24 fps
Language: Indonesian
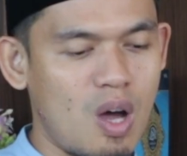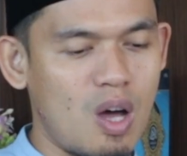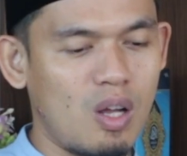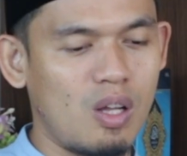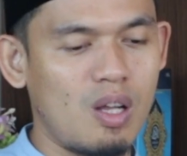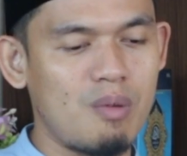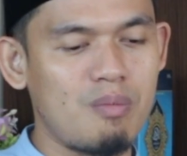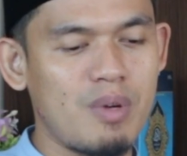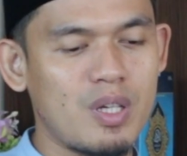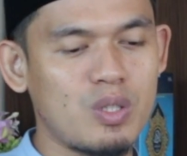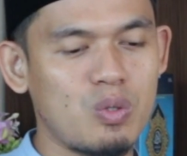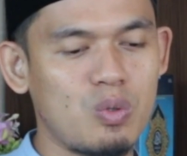
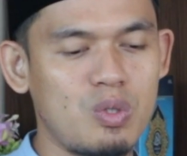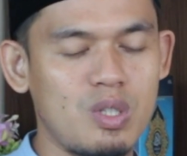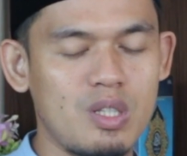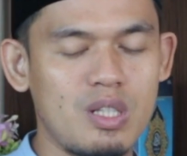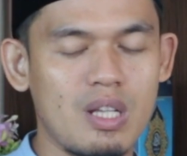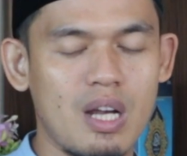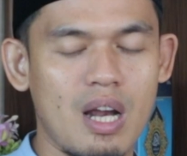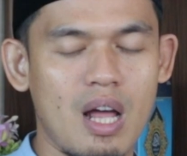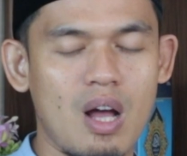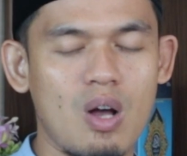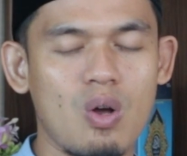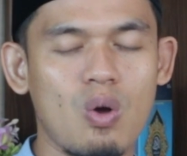juga Allah maha
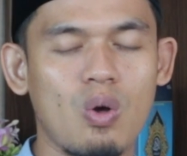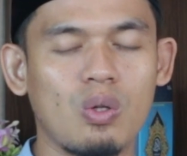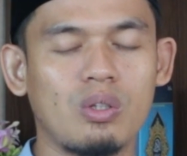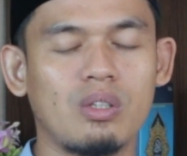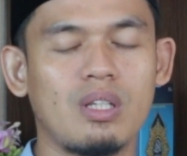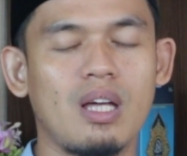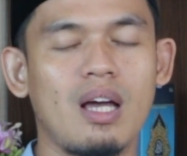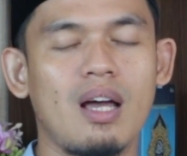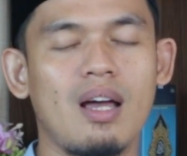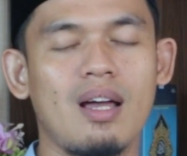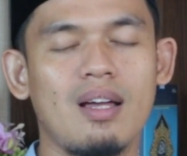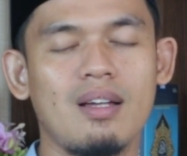suci dari
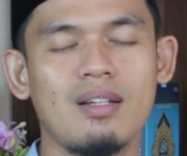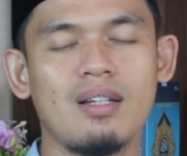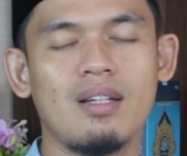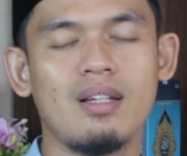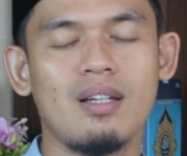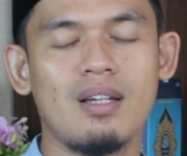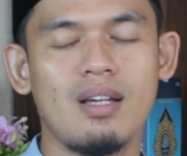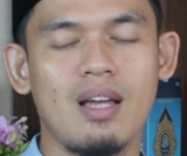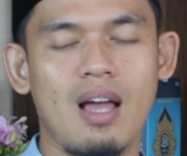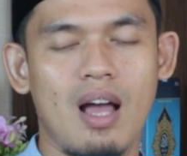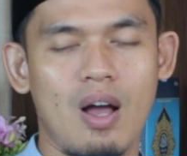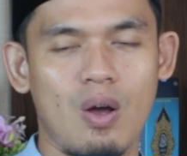anggota,
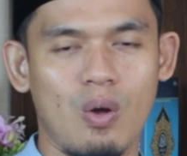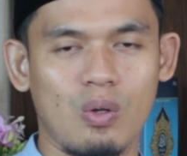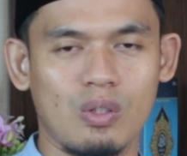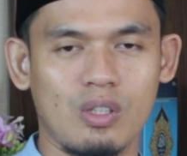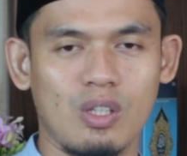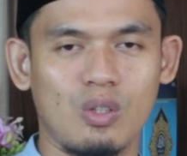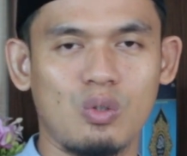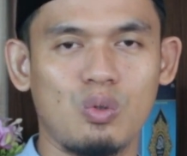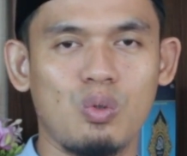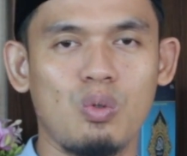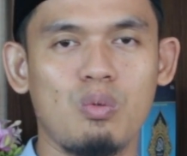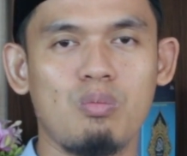
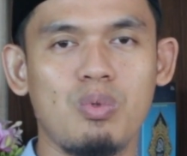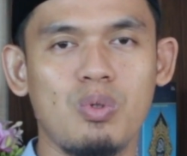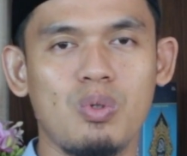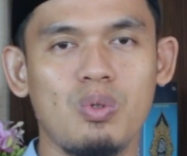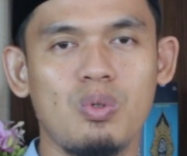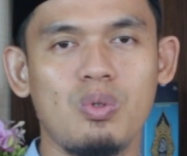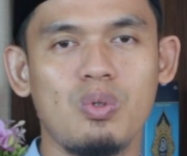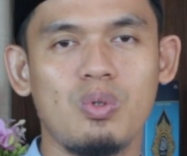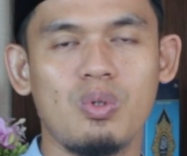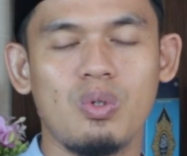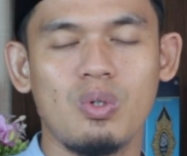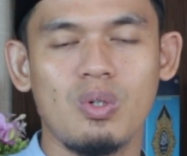anggota
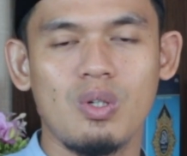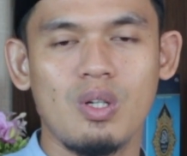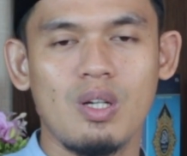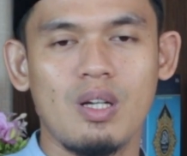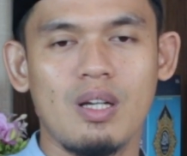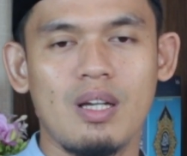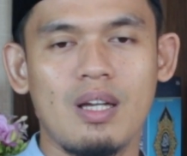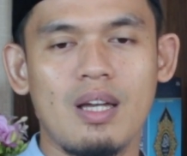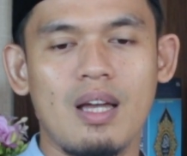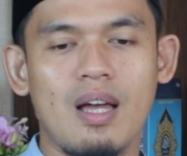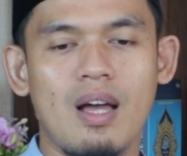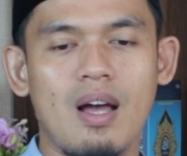tubuh.
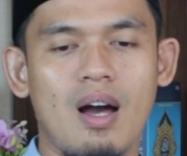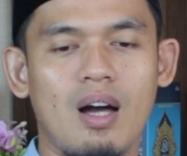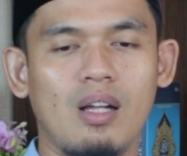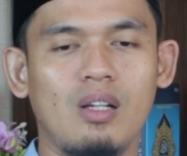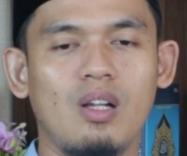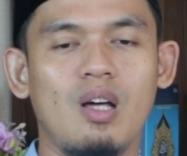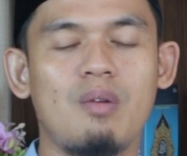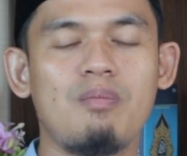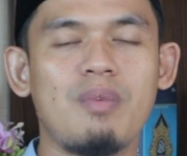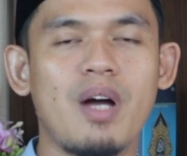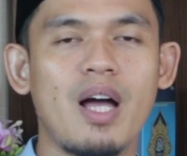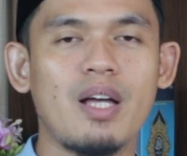
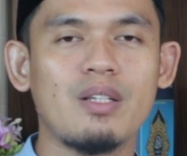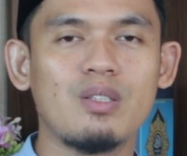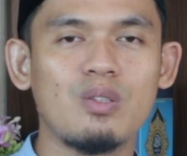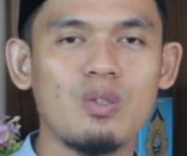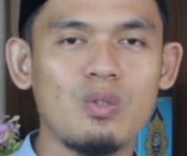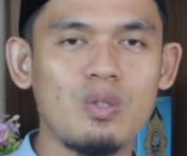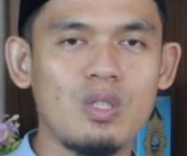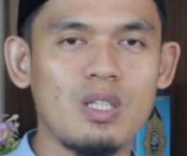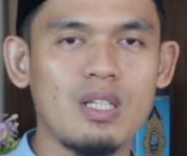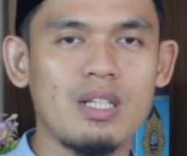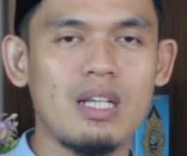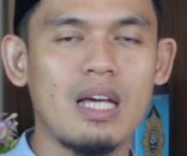Allah maha
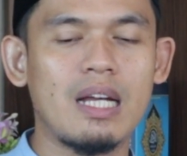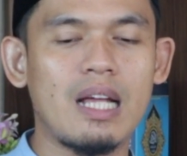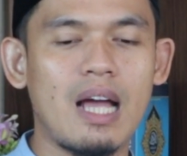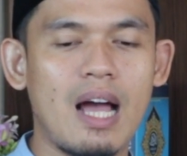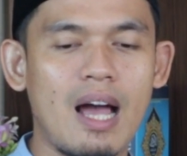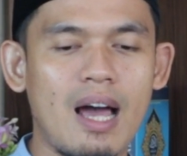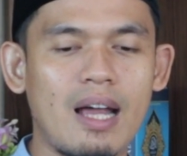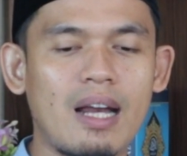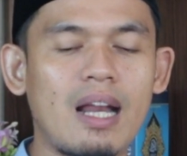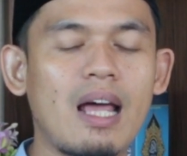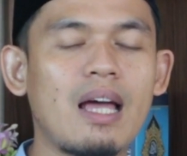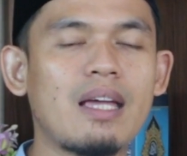suci
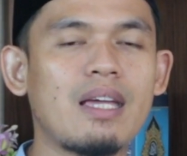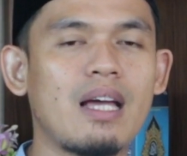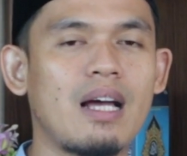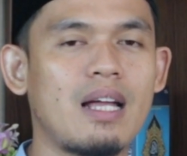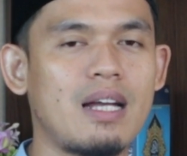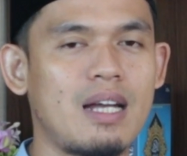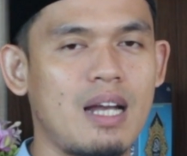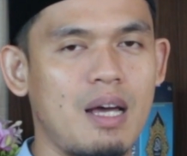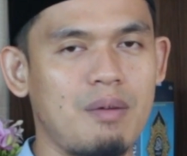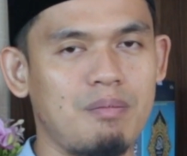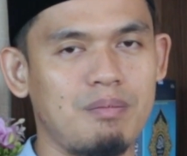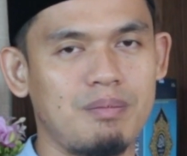dari arah
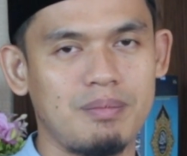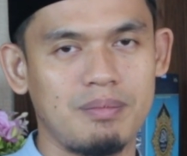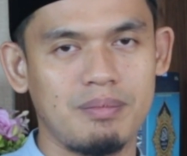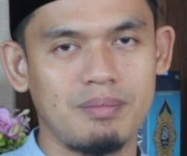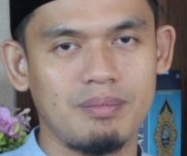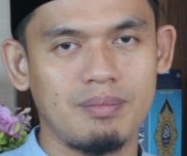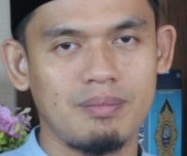yang enam.